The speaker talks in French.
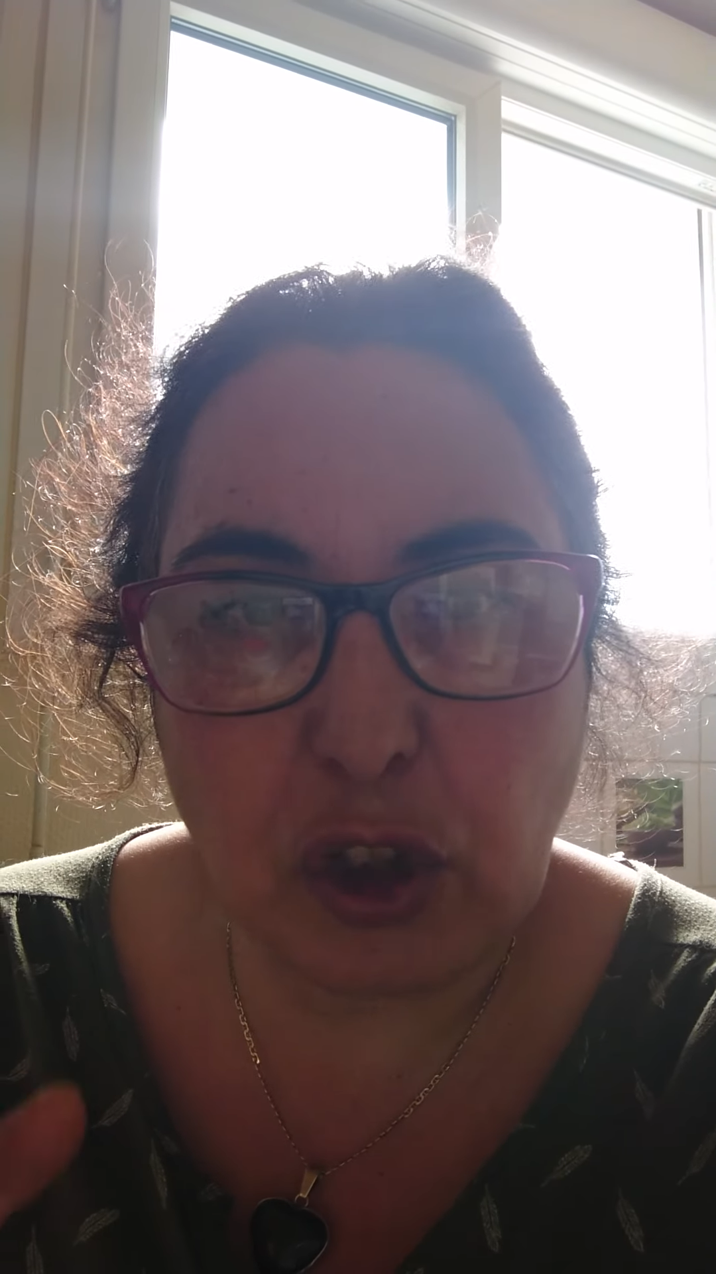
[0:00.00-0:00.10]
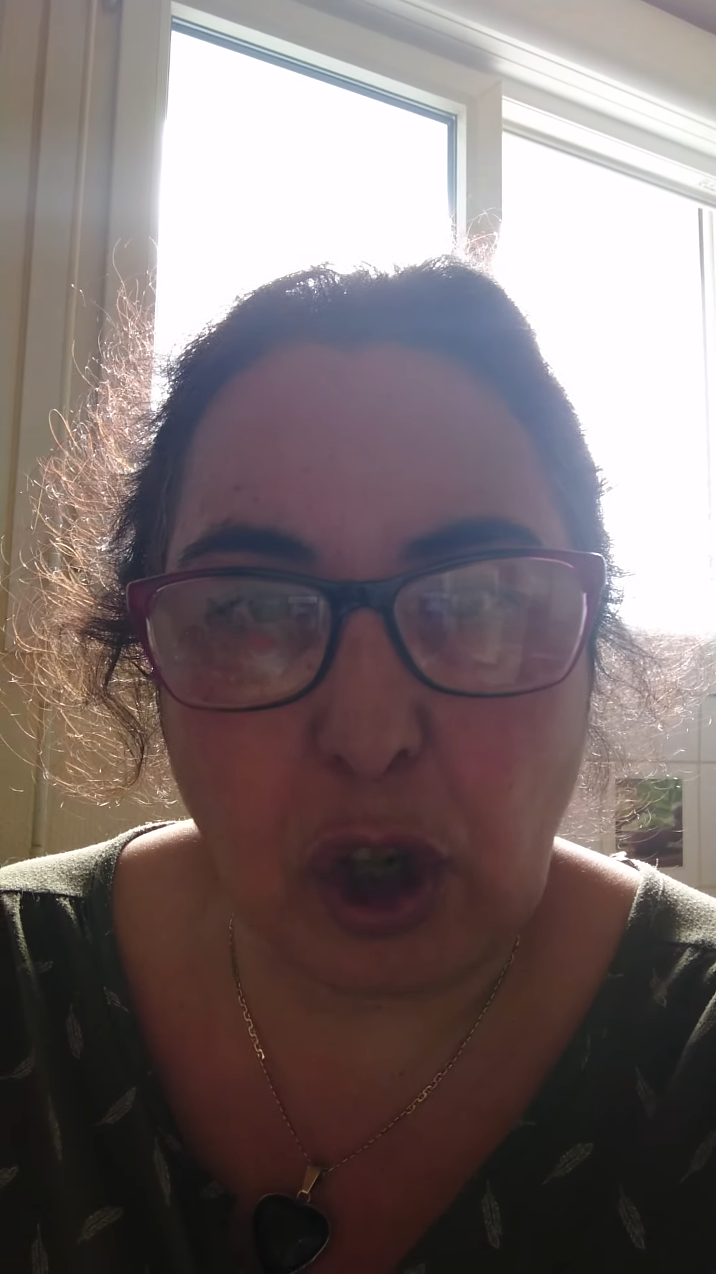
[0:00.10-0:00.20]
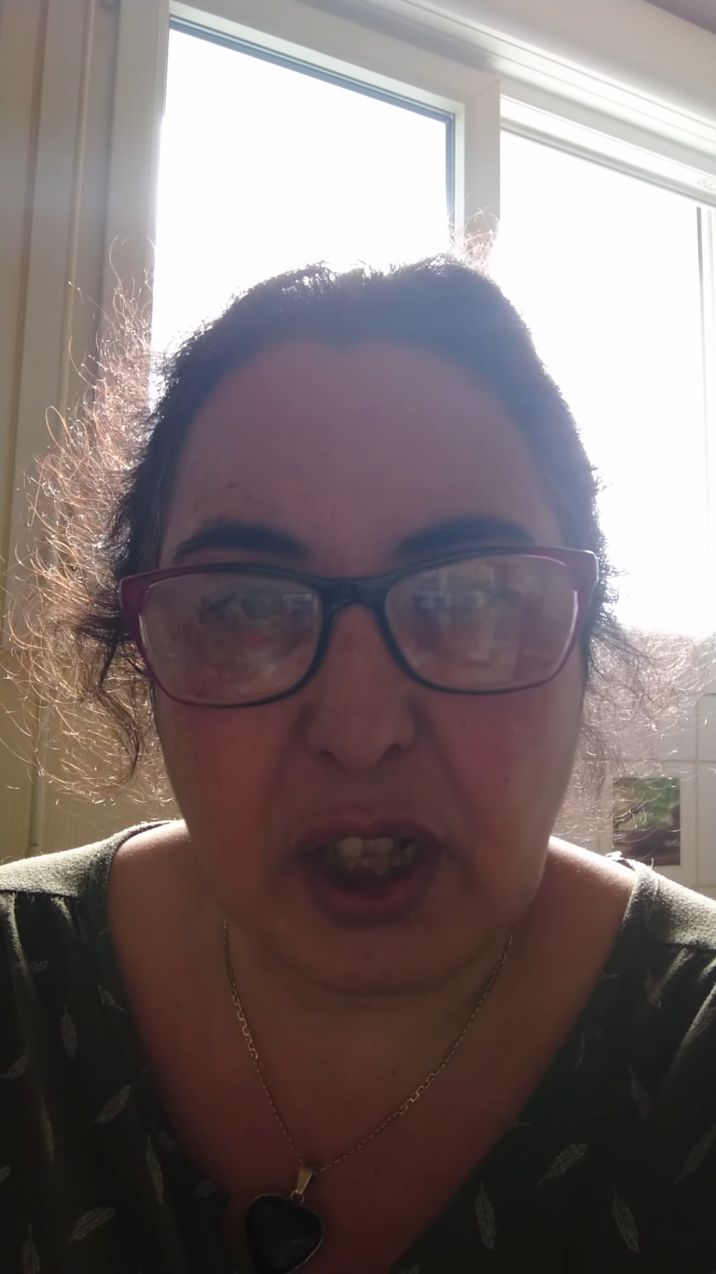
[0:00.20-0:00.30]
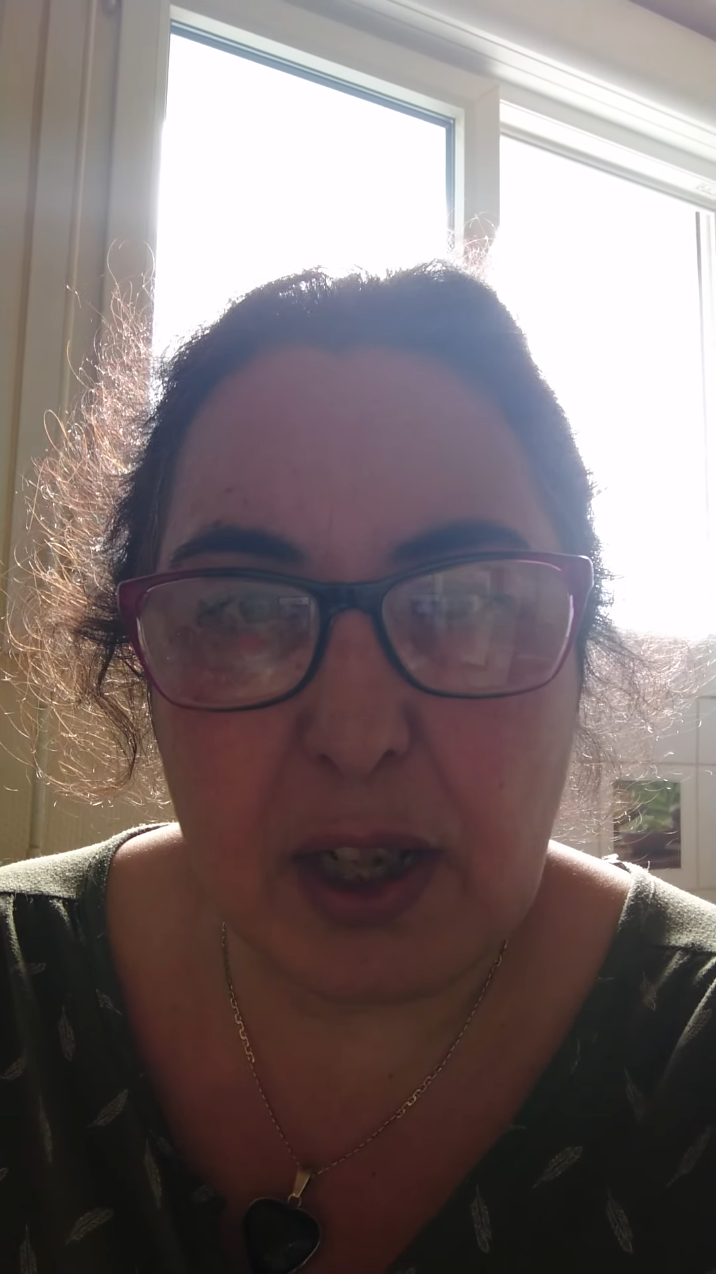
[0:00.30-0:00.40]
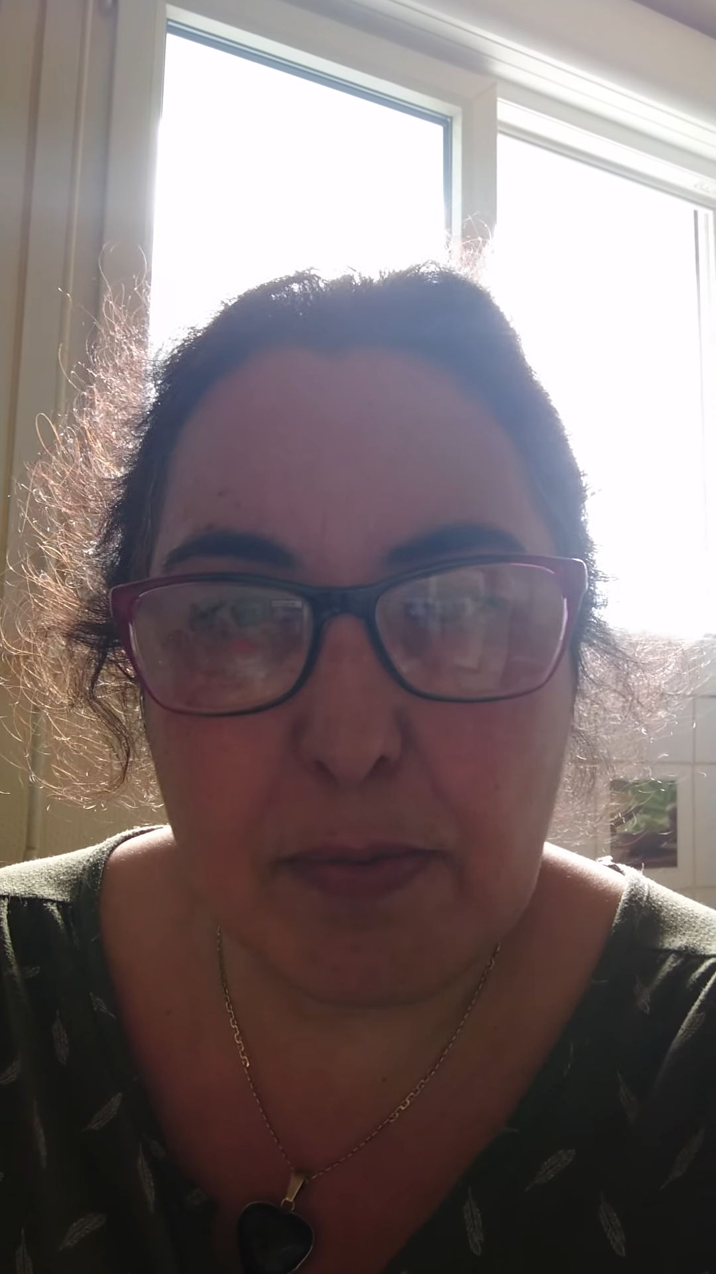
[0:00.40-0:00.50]

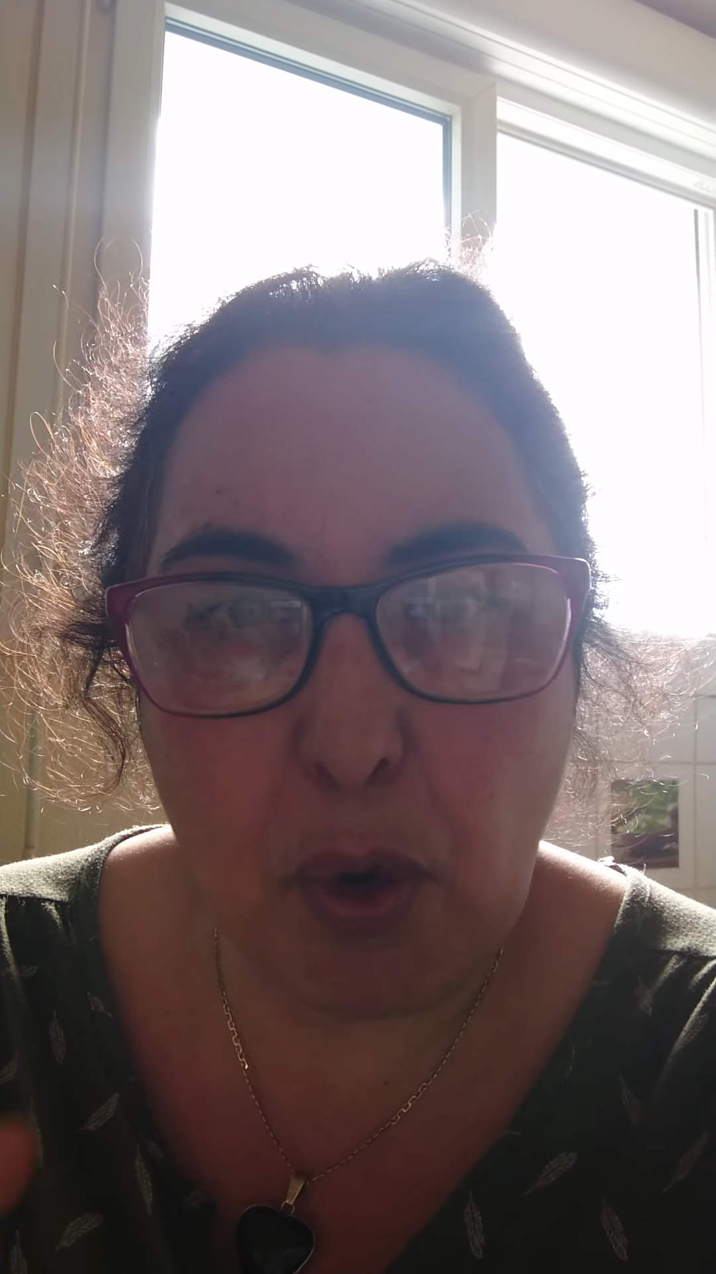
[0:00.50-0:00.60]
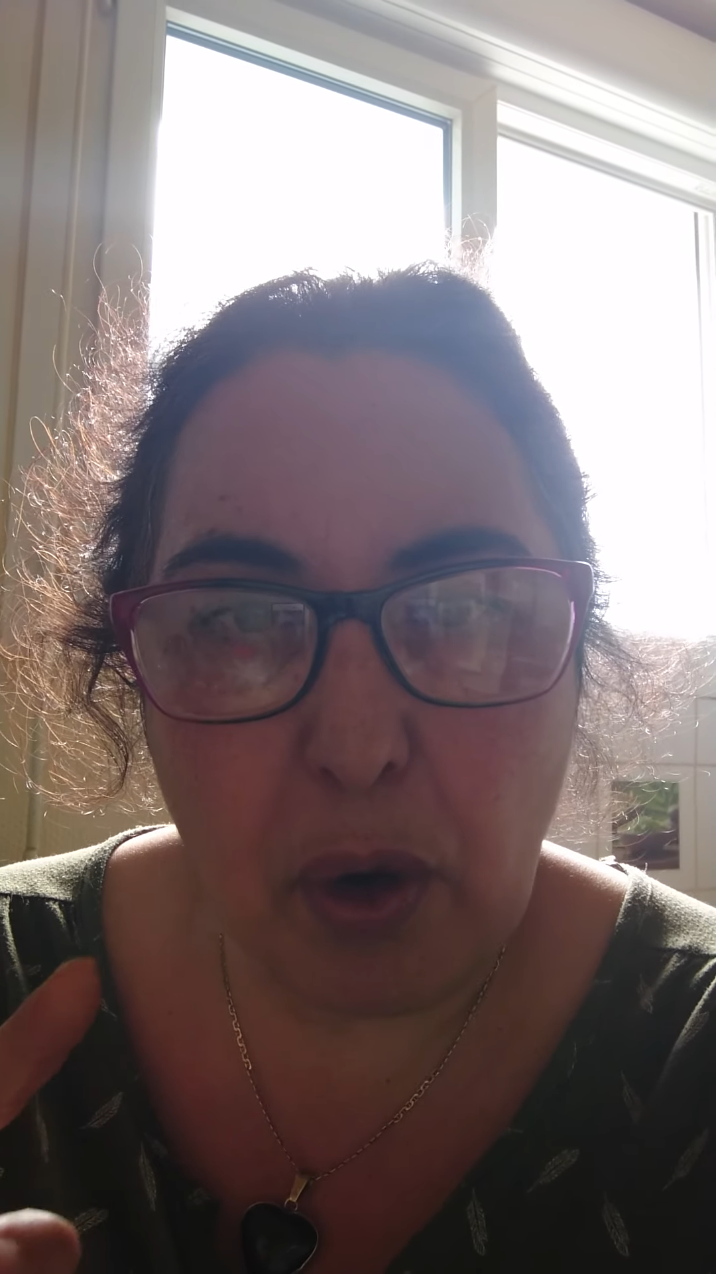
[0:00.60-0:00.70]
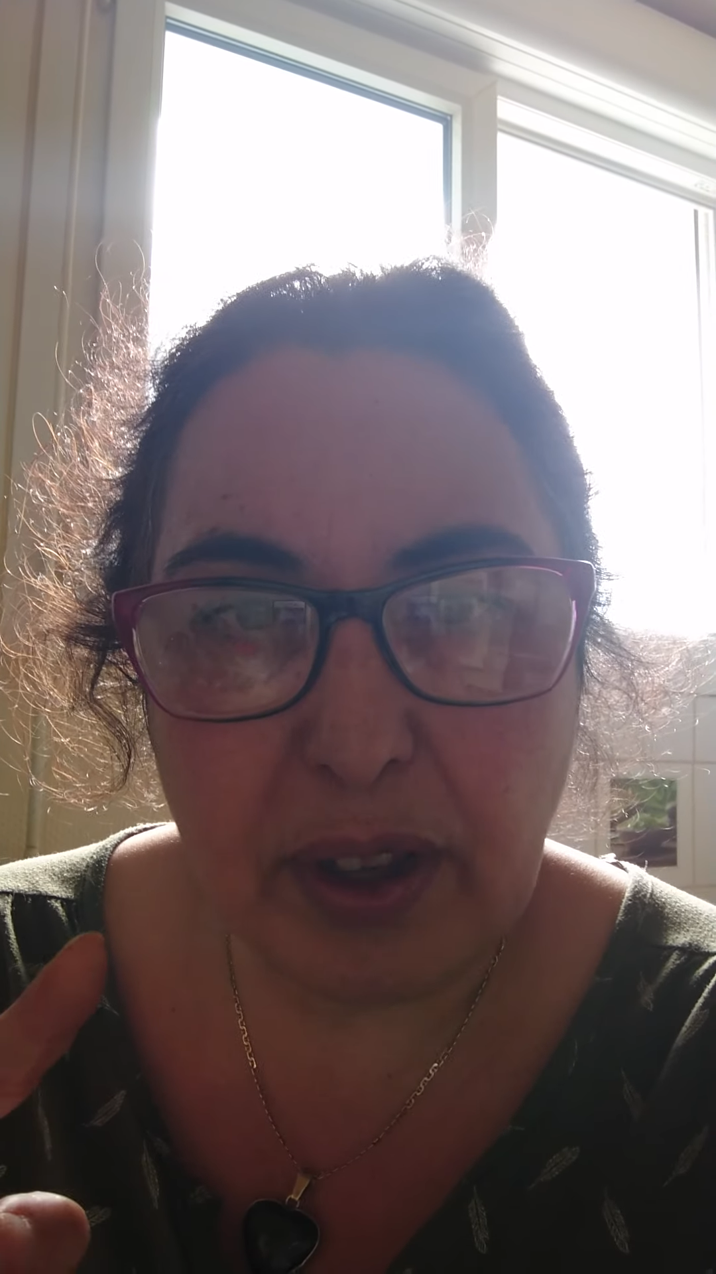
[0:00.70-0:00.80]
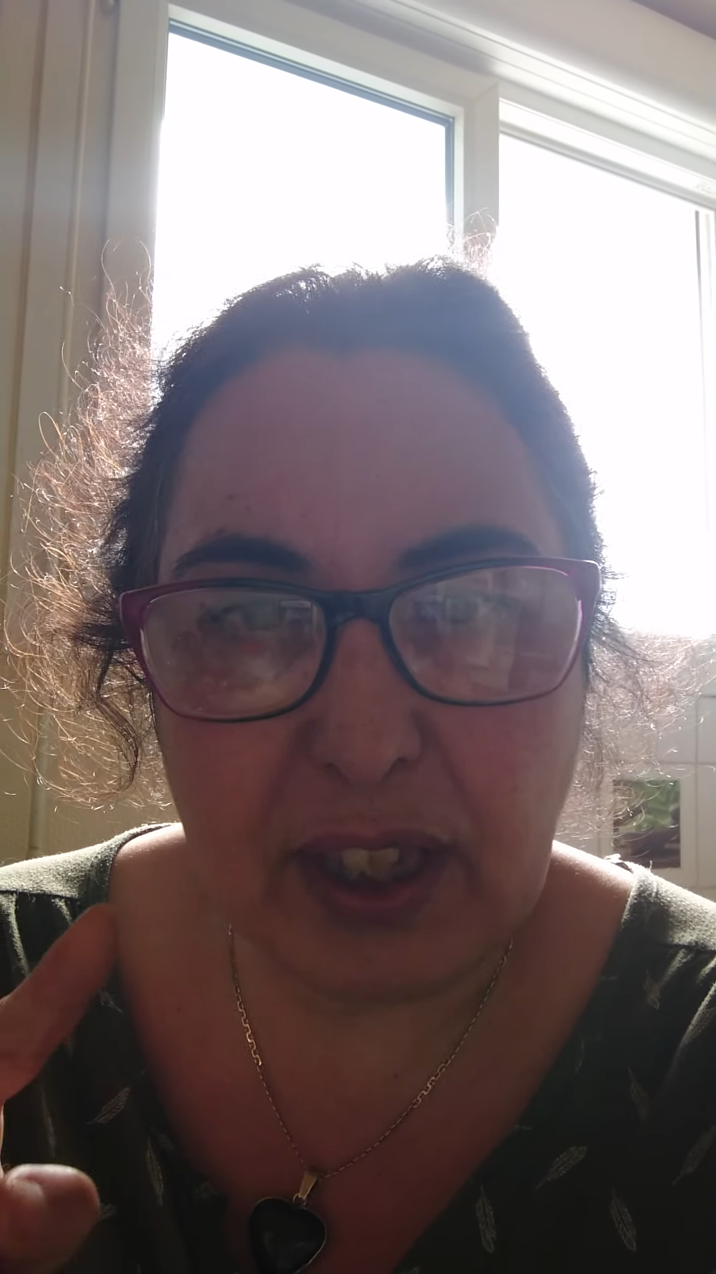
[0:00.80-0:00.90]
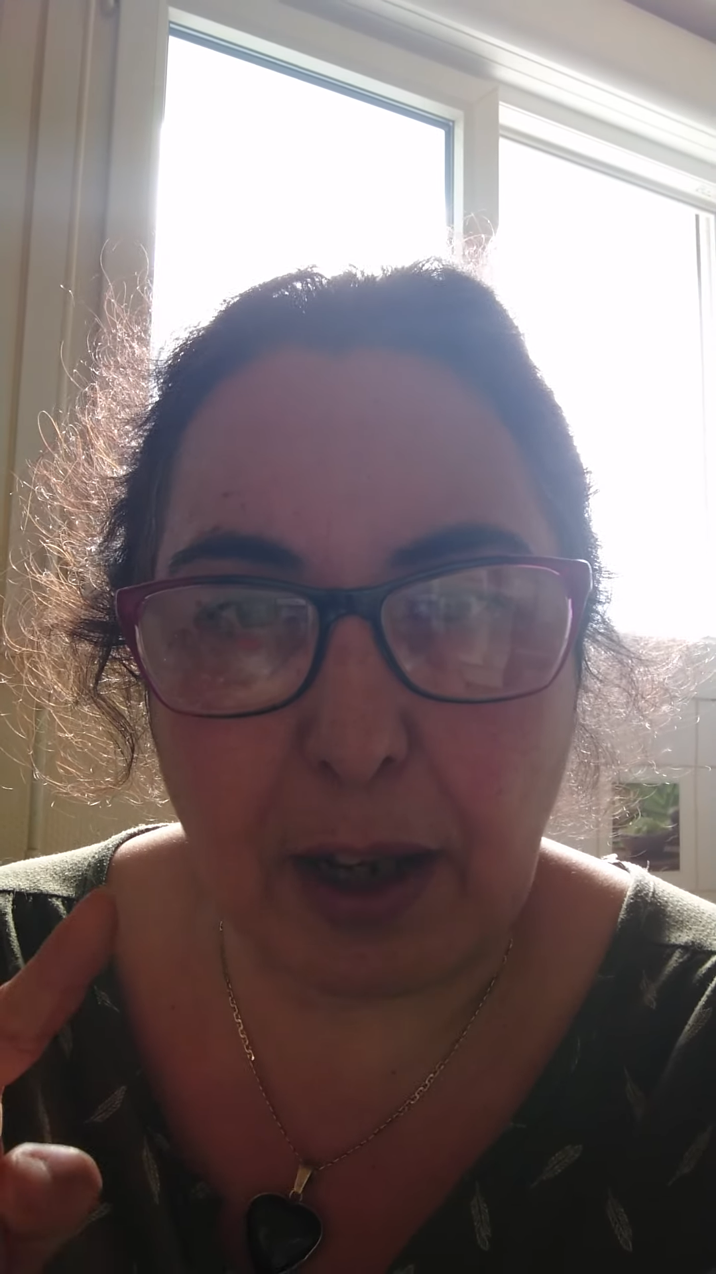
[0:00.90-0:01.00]
gens qui m'ont